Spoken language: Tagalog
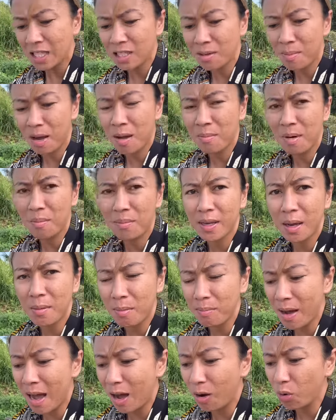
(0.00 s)
Kasi baka mamaya
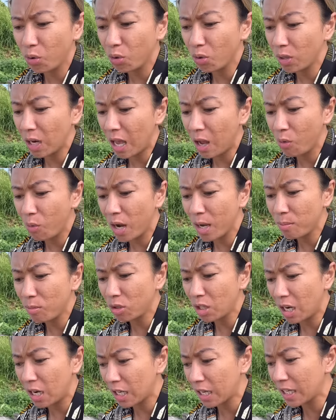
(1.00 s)
mabaho yung laway mo
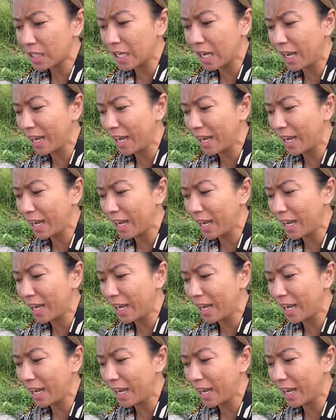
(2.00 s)
nalagay,